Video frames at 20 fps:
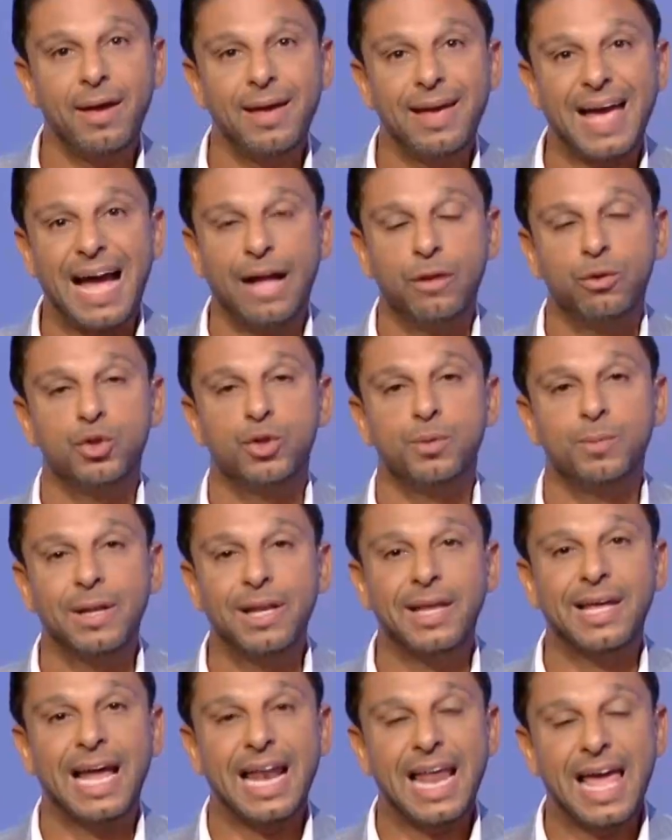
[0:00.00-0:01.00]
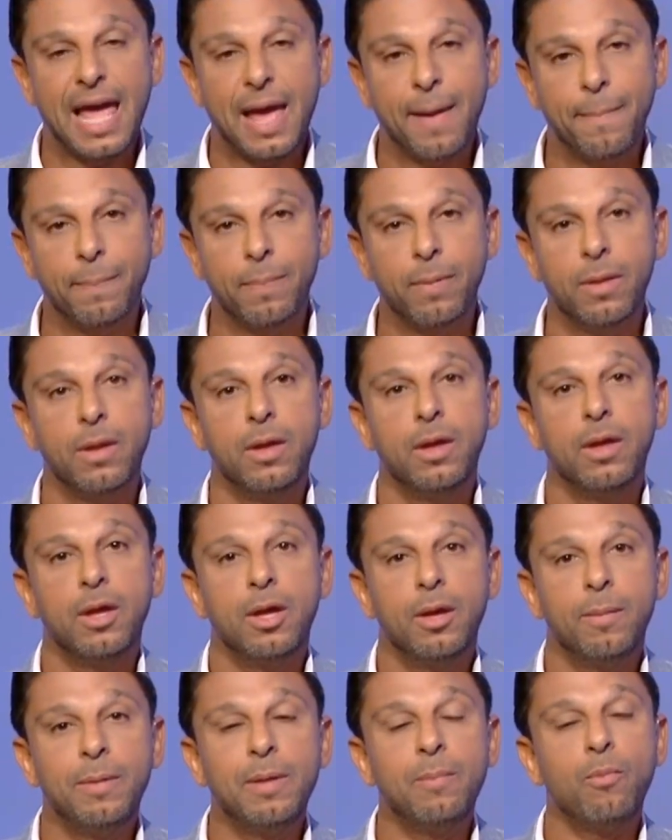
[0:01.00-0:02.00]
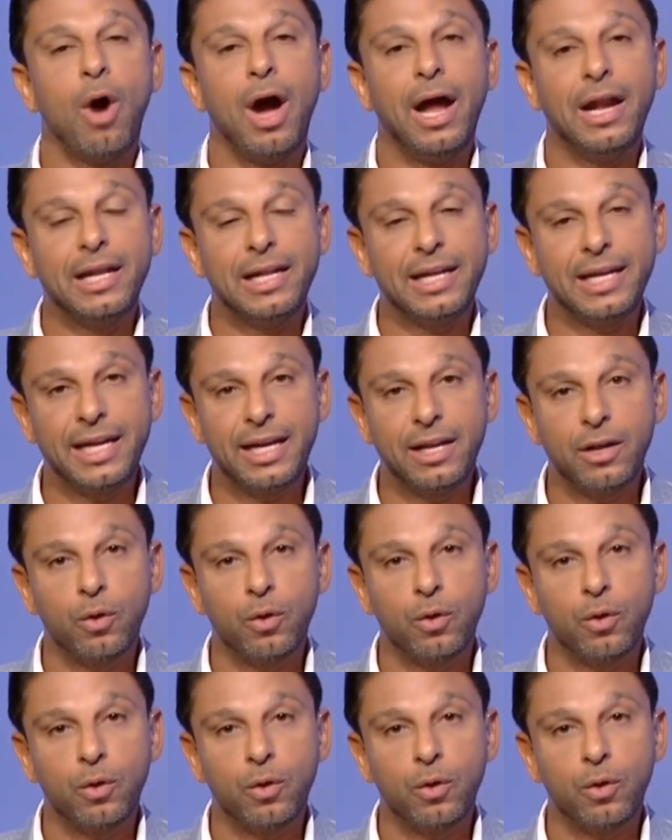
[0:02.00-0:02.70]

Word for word: يحدث من كلام من محللين